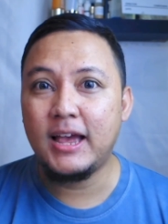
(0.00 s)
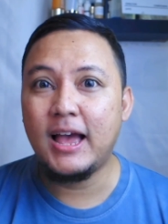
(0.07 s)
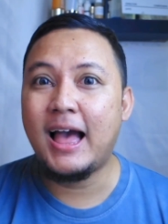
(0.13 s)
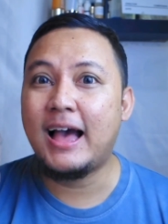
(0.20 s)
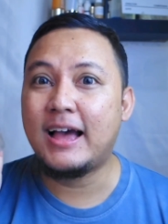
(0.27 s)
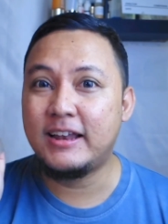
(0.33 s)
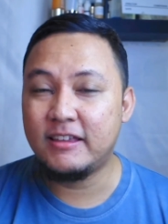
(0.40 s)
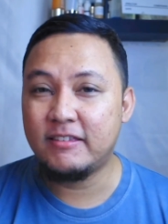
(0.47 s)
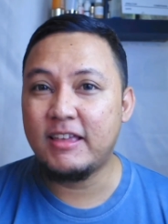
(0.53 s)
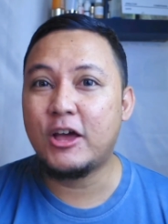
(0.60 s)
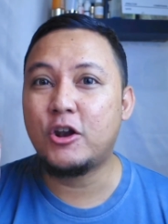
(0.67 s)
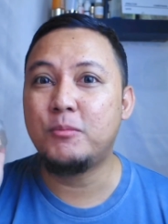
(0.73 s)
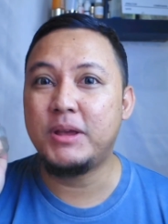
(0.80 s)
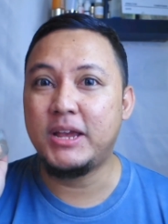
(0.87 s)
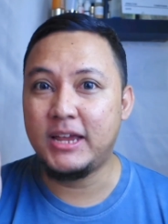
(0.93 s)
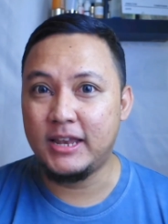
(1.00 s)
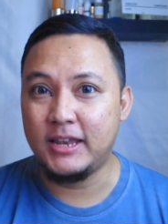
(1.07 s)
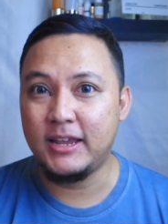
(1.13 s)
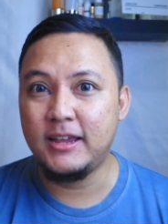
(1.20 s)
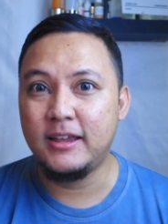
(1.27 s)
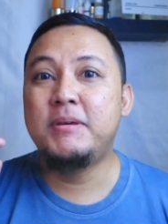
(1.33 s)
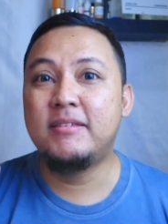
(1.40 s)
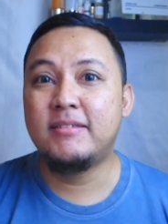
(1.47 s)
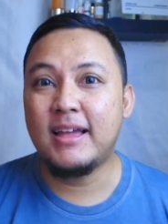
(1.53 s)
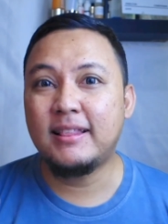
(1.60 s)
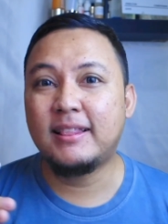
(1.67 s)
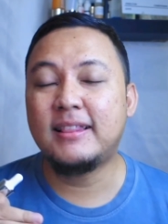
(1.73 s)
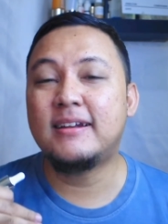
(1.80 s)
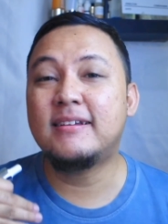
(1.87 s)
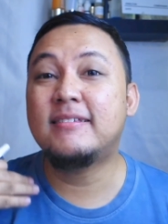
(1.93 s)
Acne Serum ini bisa
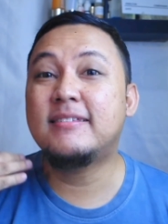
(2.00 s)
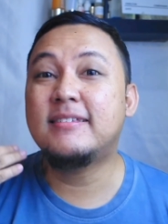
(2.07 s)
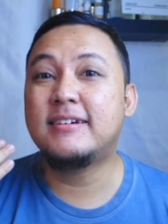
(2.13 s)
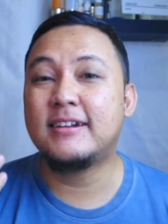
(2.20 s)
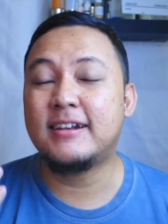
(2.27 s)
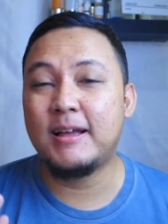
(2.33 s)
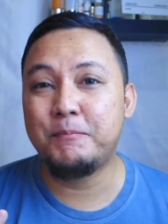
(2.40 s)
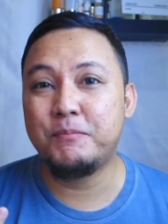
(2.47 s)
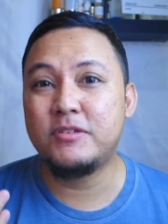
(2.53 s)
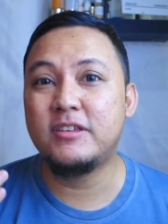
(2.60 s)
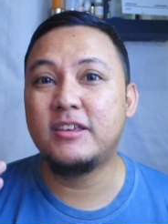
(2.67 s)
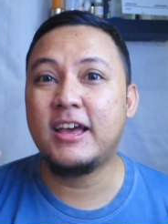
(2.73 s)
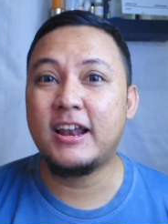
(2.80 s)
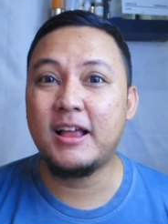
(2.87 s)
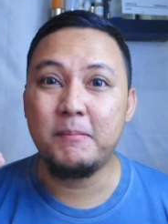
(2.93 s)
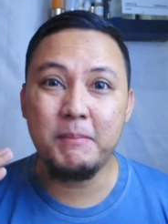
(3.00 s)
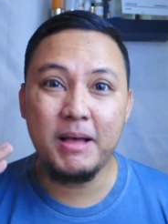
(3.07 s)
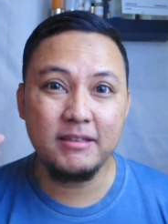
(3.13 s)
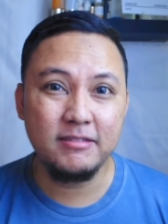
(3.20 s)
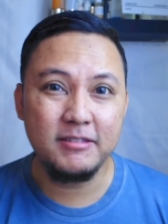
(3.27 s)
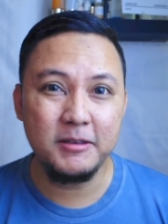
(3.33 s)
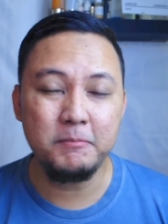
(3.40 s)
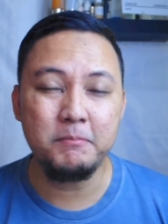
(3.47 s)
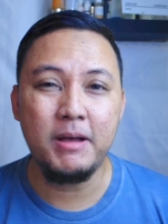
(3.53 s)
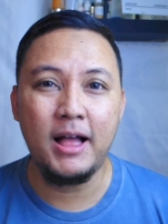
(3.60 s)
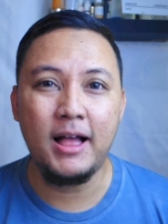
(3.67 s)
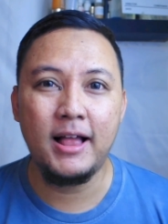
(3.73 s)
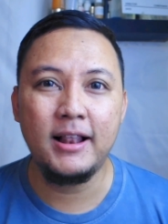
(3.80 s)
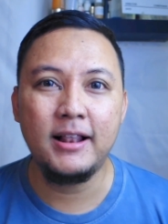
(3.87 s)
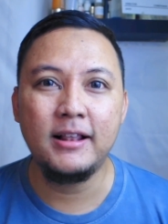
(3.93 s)
terserap secara
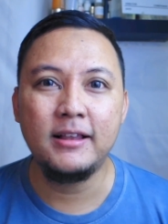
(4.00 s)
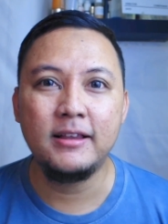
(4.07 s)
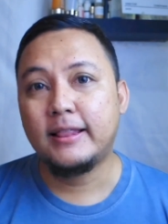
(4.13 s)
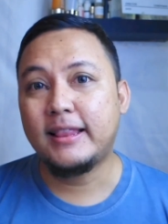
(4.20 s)
maksimal